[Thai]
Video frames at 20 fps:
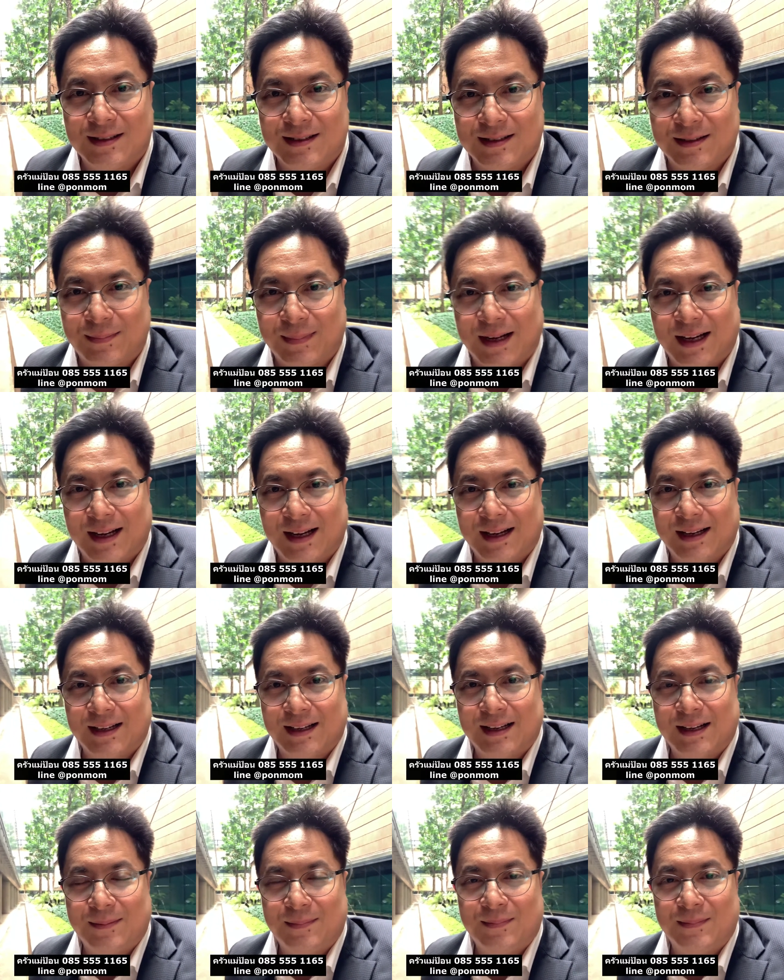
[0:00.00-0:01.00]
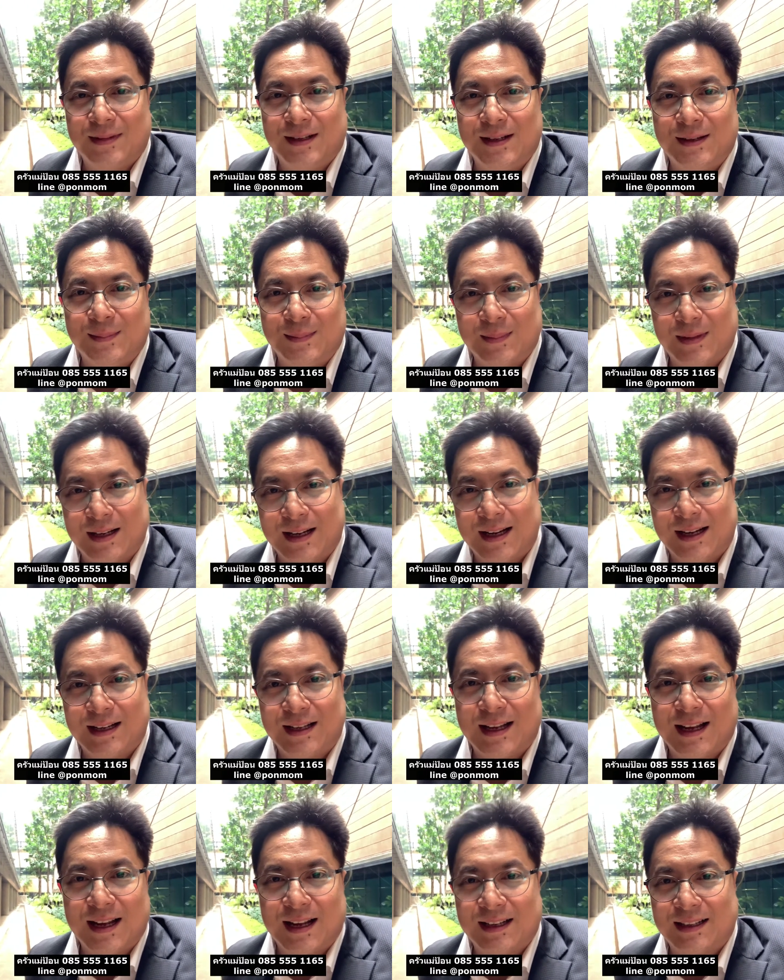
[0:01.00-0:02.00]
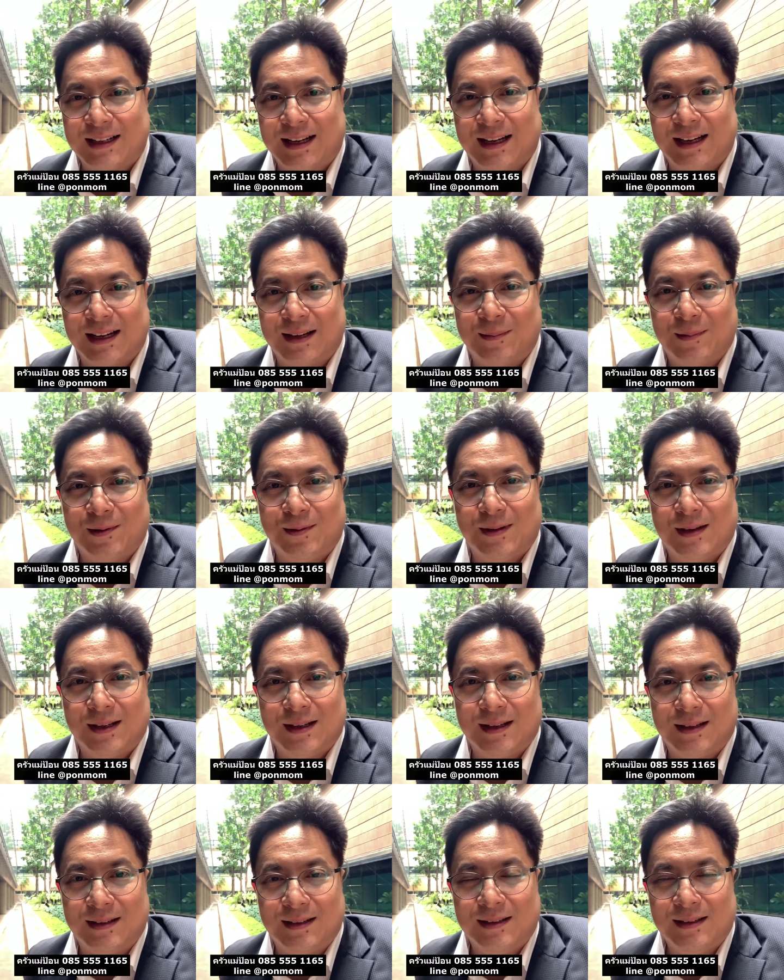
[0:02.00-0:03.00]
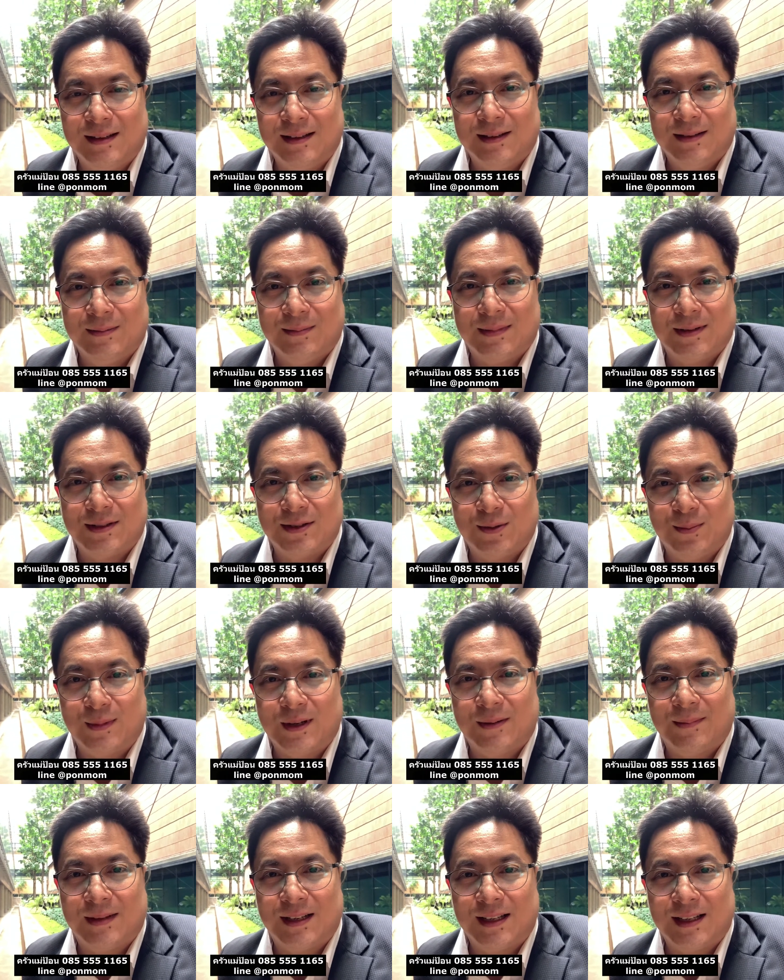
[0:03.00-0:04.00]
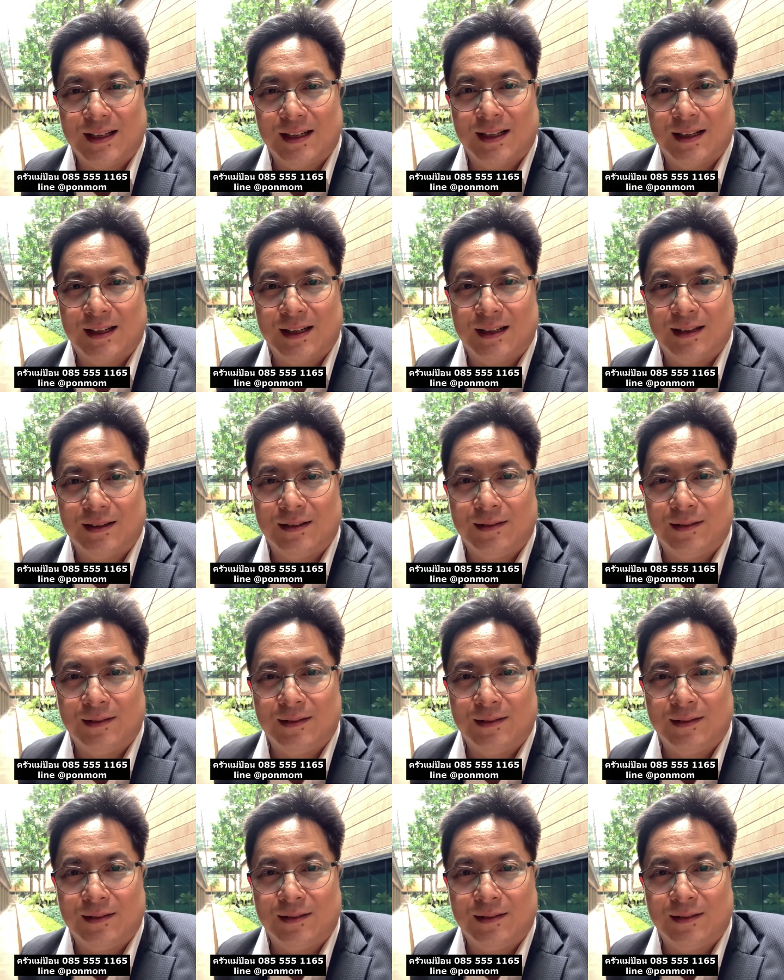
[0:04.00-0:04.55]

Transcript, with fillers: สภานะครับนี่มานั่งแยกทานเพราะว่าประชุมกรรมธิการ